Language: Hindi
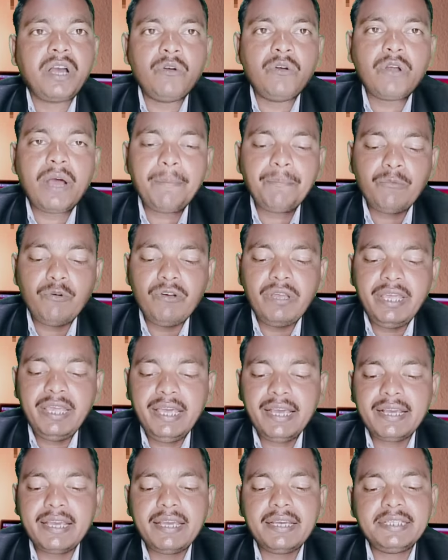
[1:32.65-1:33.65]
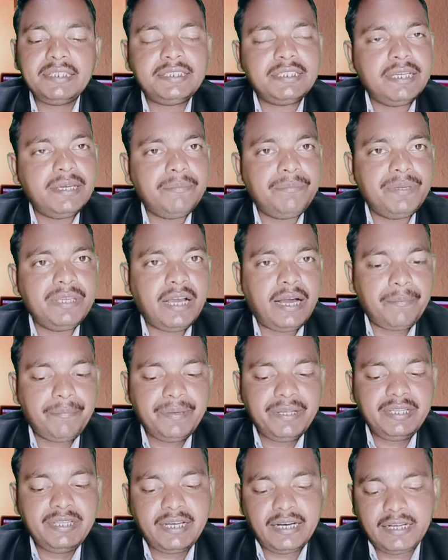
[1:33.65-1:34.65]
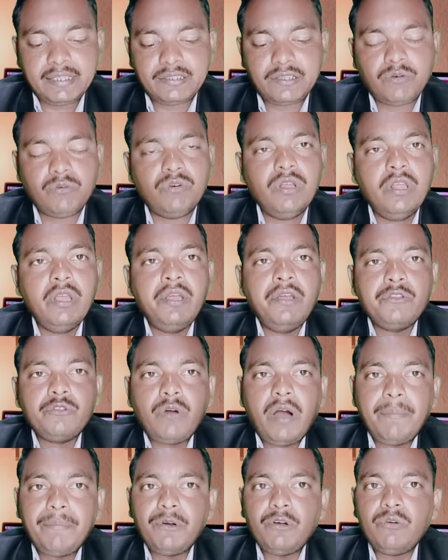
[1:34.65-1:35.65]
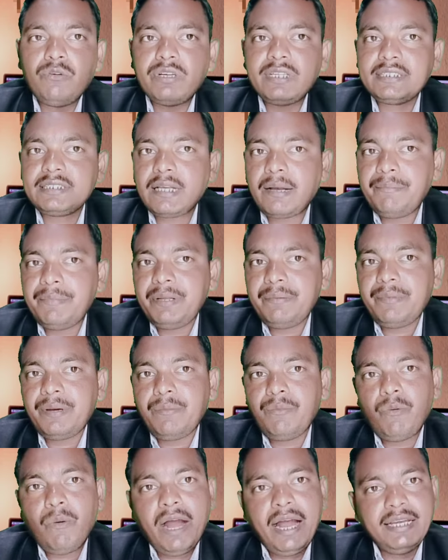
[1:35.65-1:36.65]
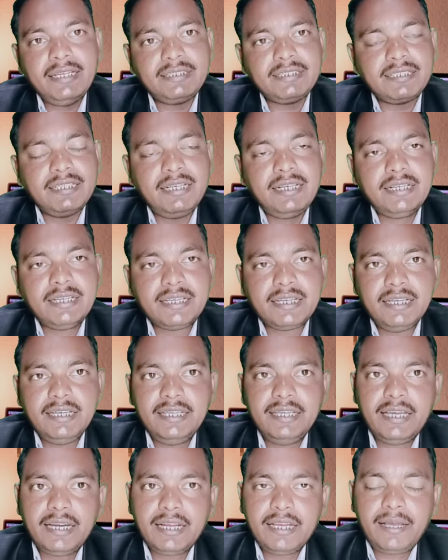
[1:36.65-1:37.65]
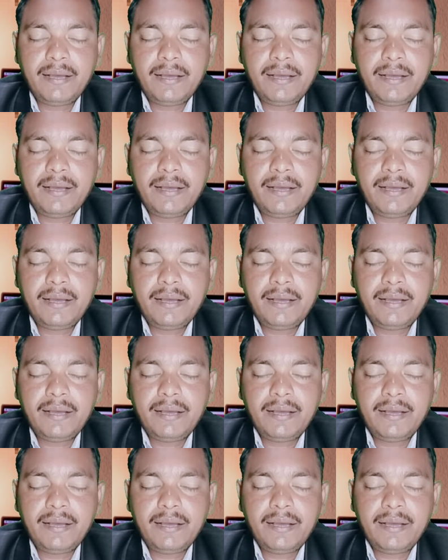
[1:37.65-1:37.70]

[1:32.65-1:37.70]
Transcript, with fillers: और आपको एक एक स्टेप यहाँ पर दिखाता हूँ तो आप लोगों के सामने मेरा मोबाइल स्क्रीन क्लियर